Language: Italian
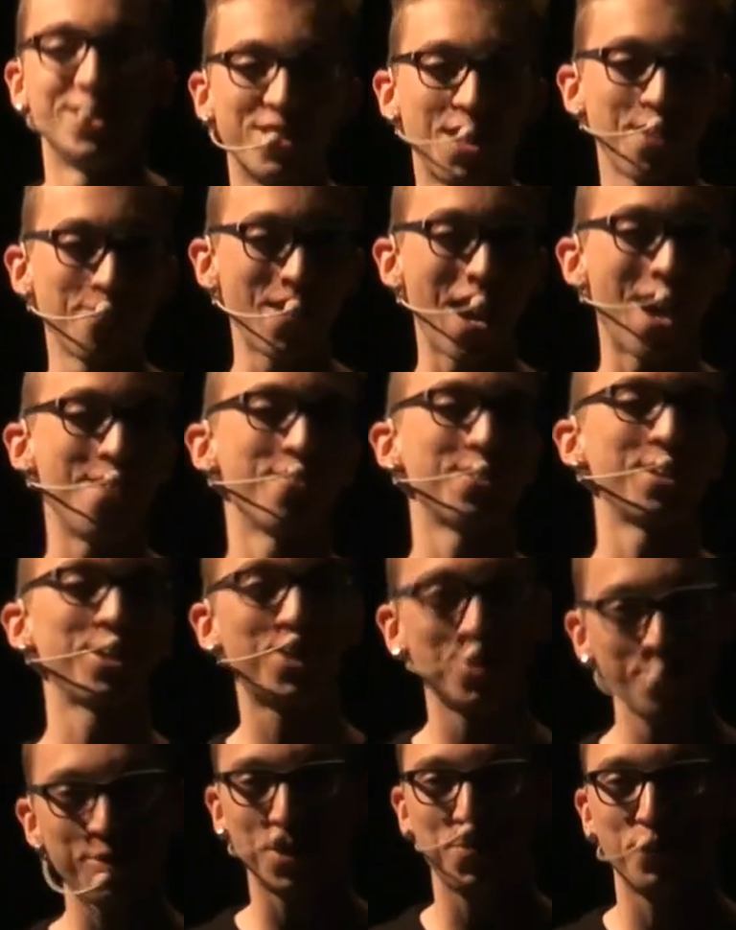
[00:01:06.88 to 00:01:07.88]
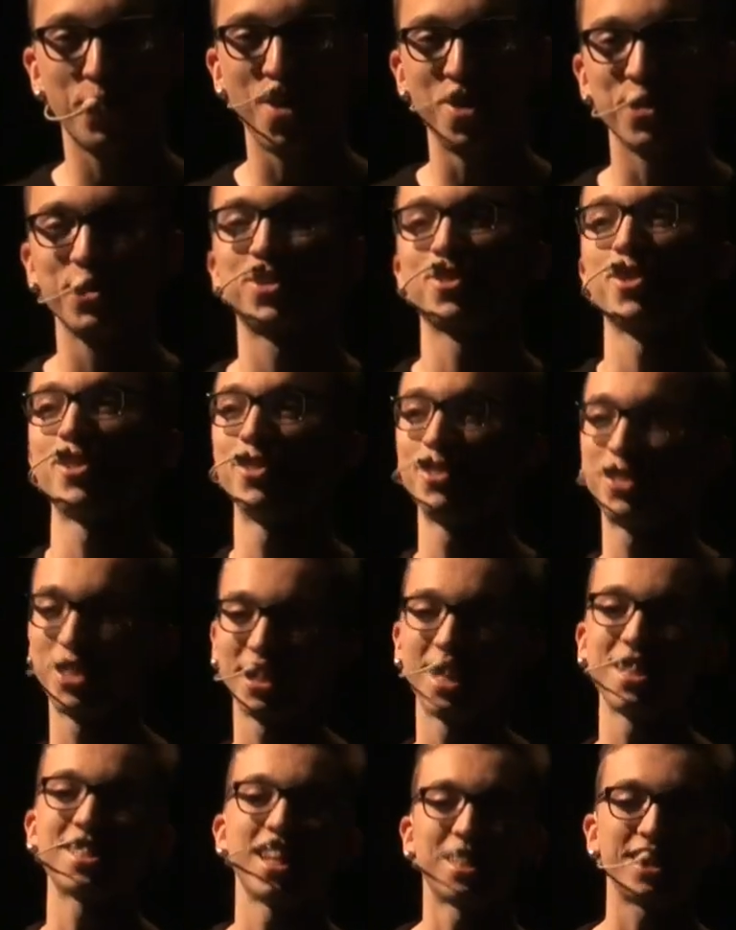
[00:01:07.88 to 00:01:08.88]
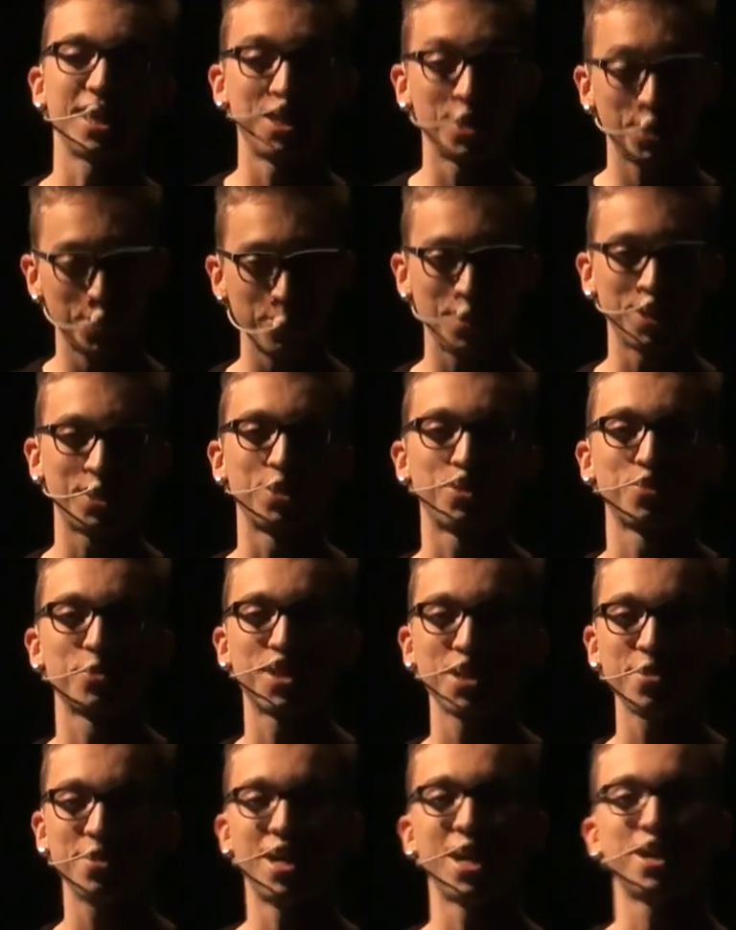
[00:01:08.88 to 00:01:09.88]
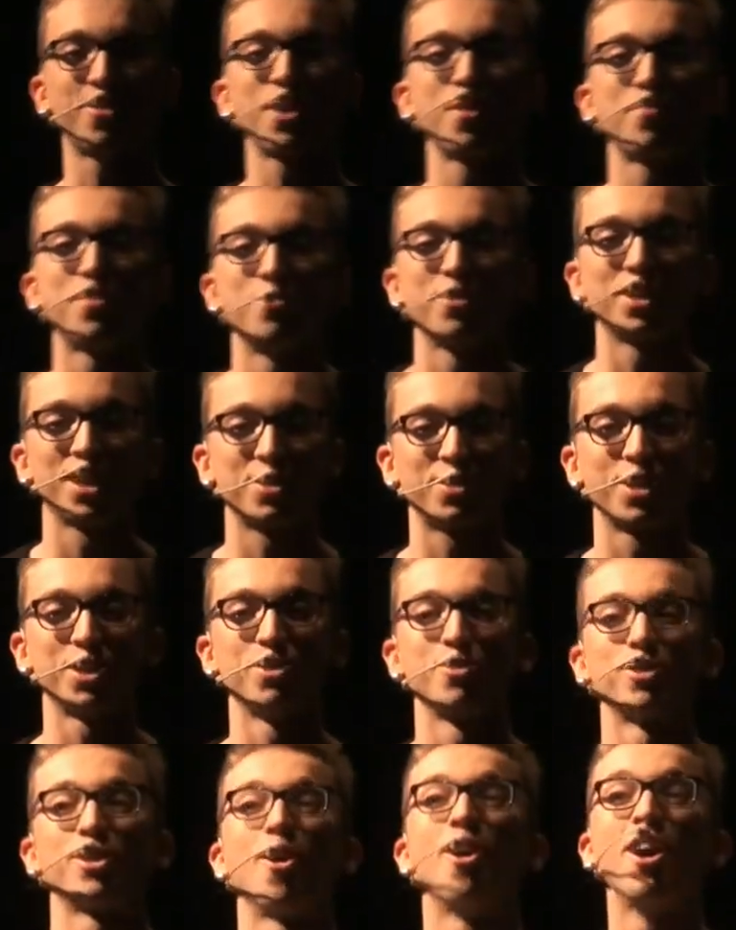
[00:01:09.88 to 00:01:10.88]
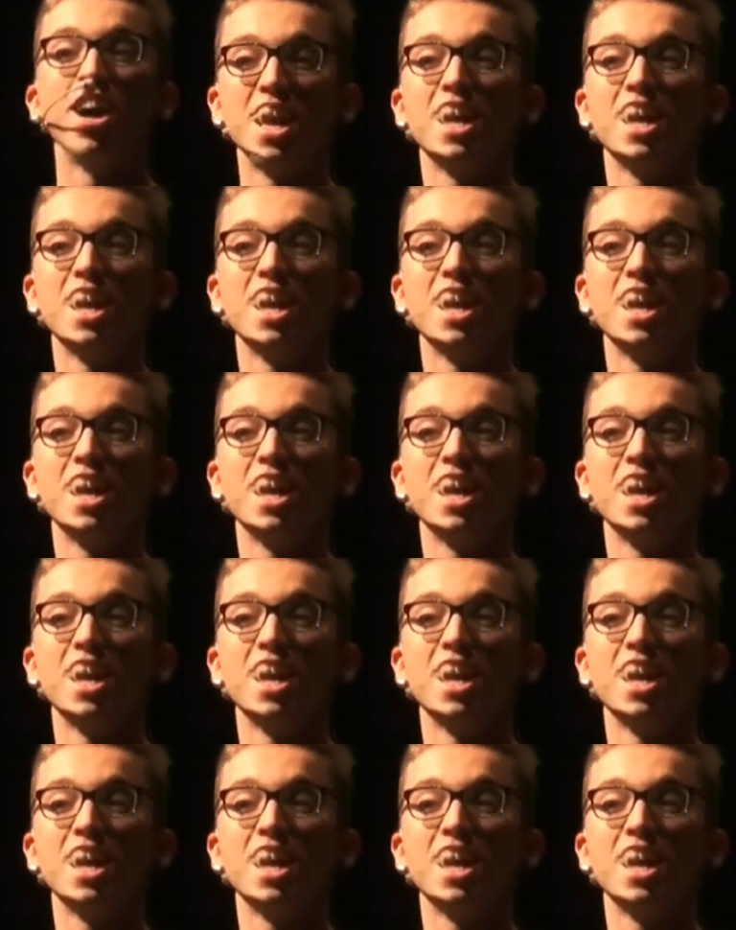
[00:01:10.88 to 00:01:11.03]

non abbiamo nessuno sponsor, non c'è stata nessuna istituzione a cui abbiamo chiesto aiuto.